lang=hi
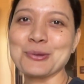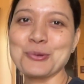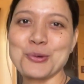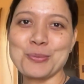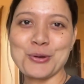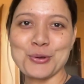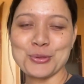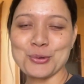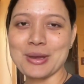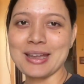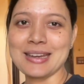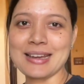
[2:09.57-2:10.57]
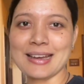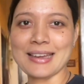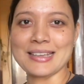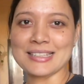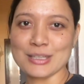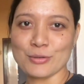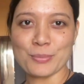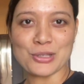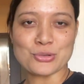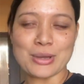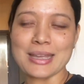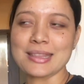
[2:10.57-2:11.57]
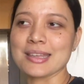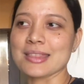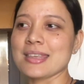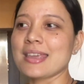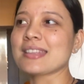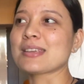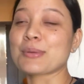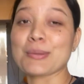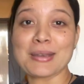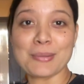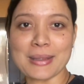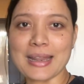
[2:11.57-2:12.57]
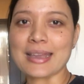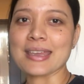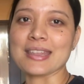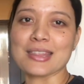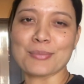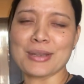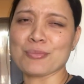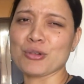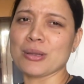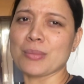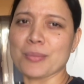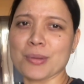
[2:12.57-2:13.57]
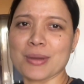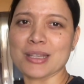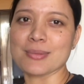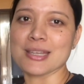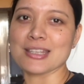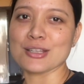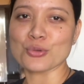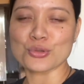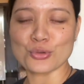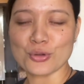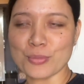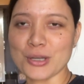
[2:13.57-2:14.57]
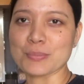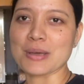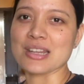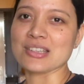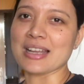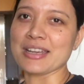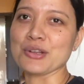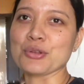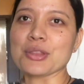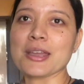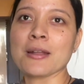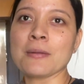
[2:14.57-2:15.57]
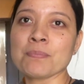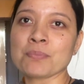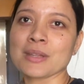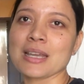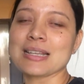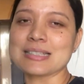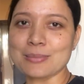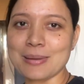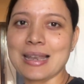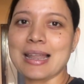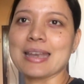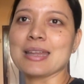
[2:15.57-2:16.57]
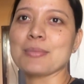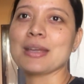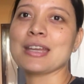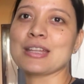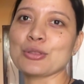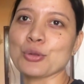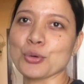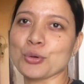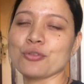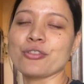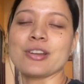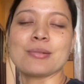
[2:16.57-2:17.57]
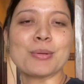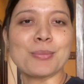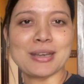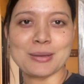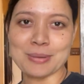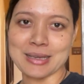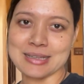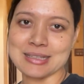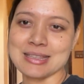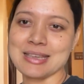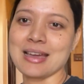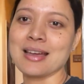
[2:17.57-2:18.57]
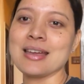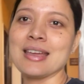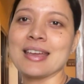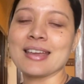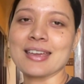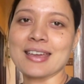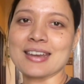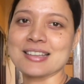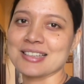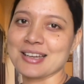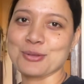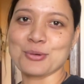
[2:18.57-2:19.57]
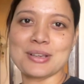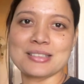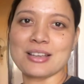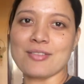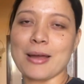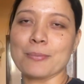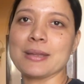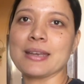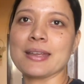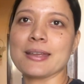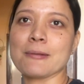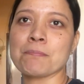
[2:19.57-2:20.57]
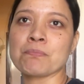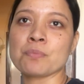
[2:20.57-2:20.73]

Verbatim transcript: दूर भी हो तो कहीं ना कहीं से वो भिजवाई देती है जबकि मैंने मना किया था मैंने बोला मम्मी मत भेजना दूसरों को बहुत परेशानी होती है सामान लाने में तो फिर मम्मी ने भेज दिया खैर इसका तो कोई जवाब ही नहीं है